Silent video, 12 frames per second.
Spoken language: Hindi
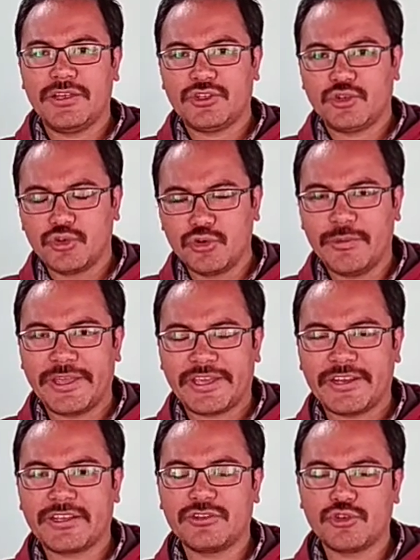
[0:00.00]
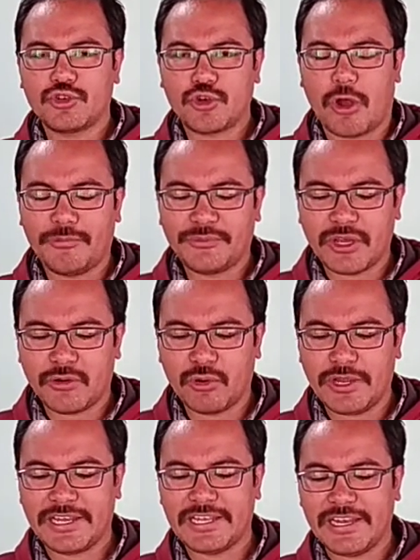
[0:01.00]
शू मेकर का जो शॉप था वो
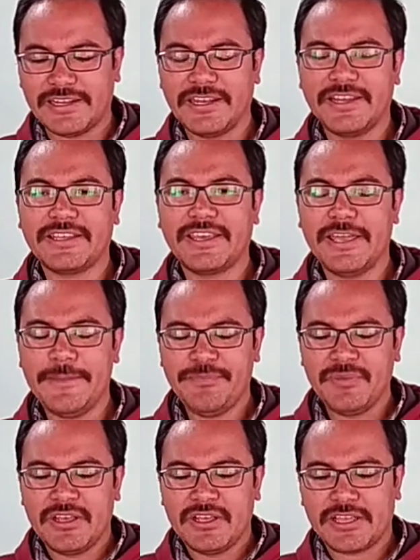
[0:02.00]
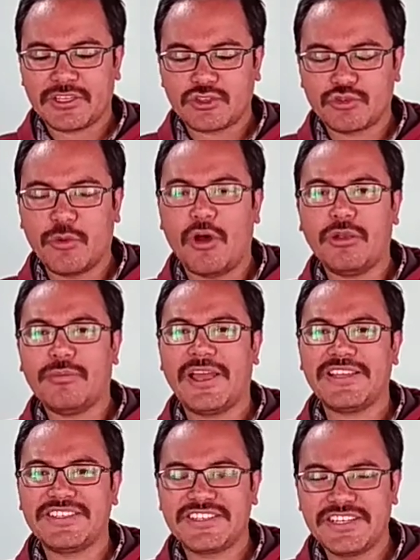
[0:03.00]
एक लंदन के एक स्मॉल बाई
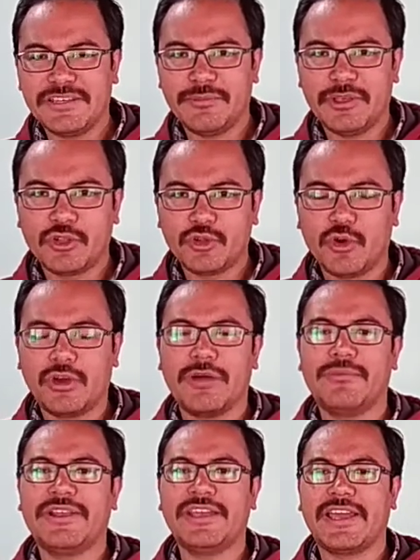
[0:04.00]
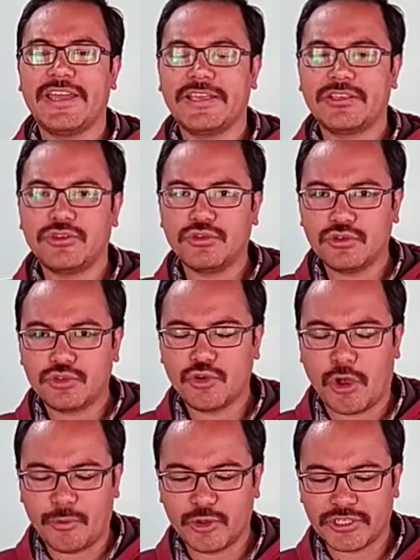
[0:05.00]
स्ट्रीट में दो कमरे का एक
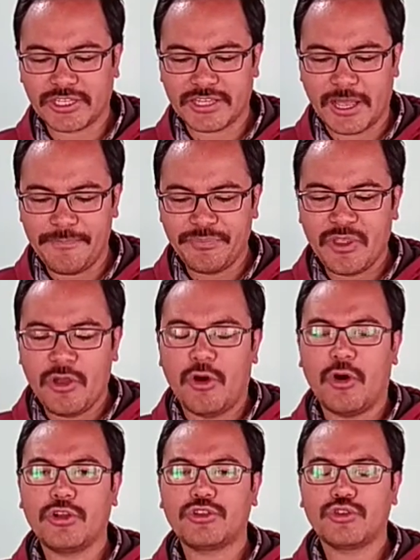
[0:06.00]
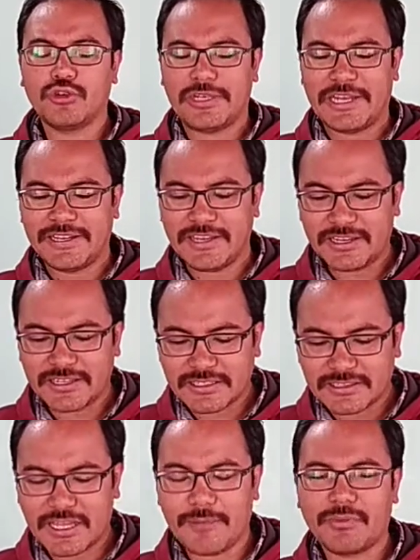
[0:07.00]
शॉप होता था और जो लंदन का
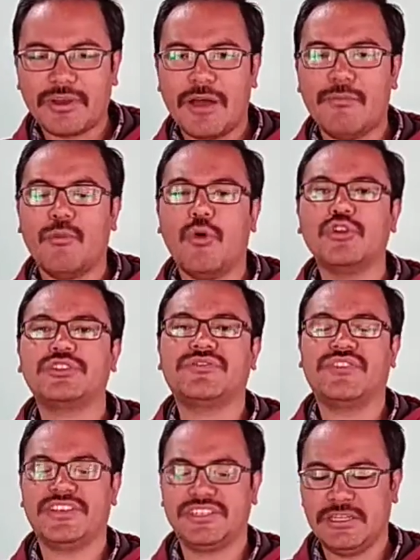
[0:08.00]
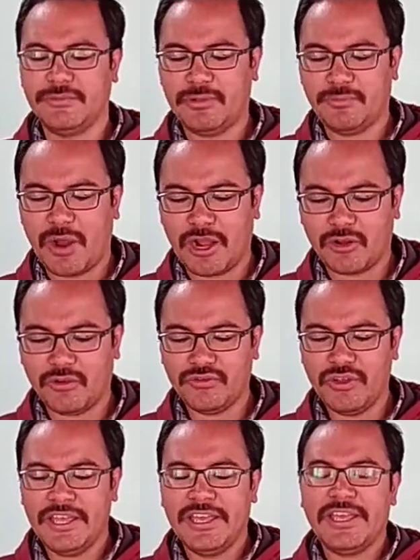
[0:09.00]
तब का मोस्ट फैशनेबल पार्ट ऑफ
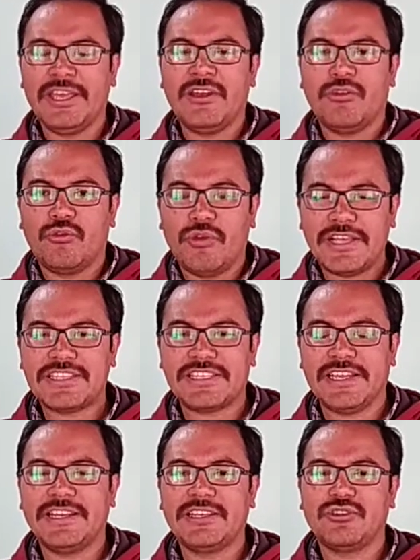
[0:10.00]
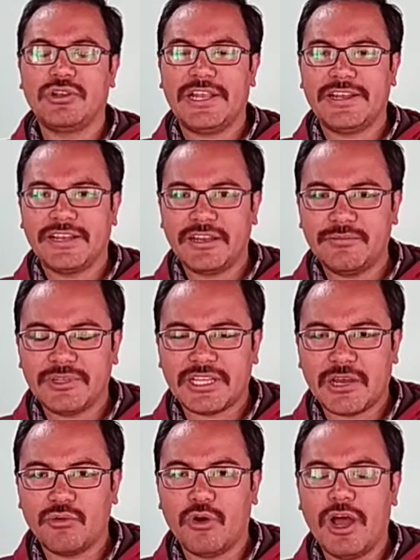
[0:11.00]
वेस्ट एंड जो लंदन में था
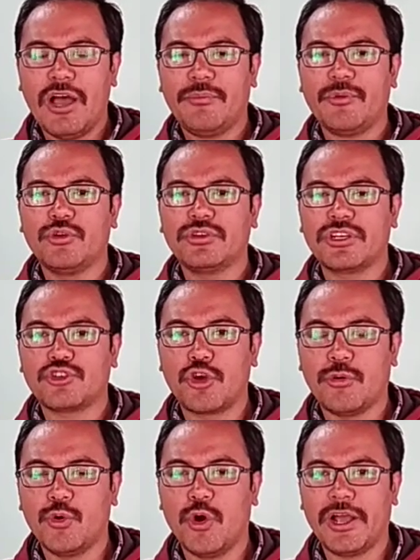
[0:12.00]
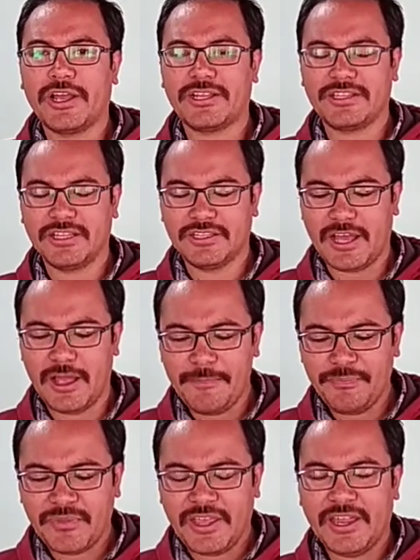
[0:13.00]
वहां पे उनका शॉप हुआ करता था
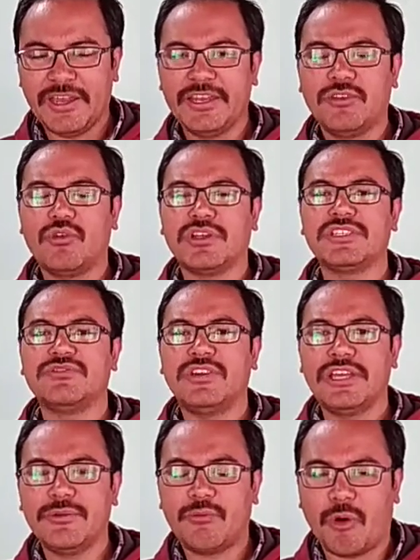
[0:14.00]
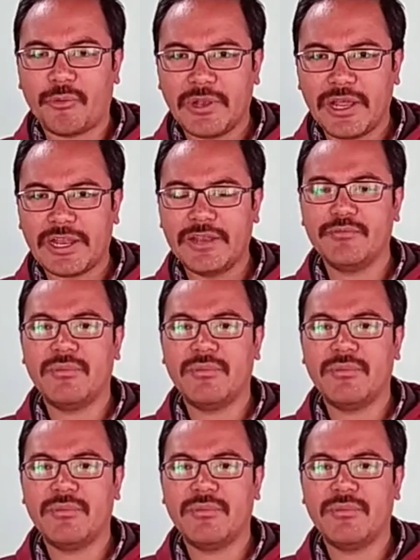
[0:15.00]
एंड इट वाज अ वेरी पॉपुलर एंड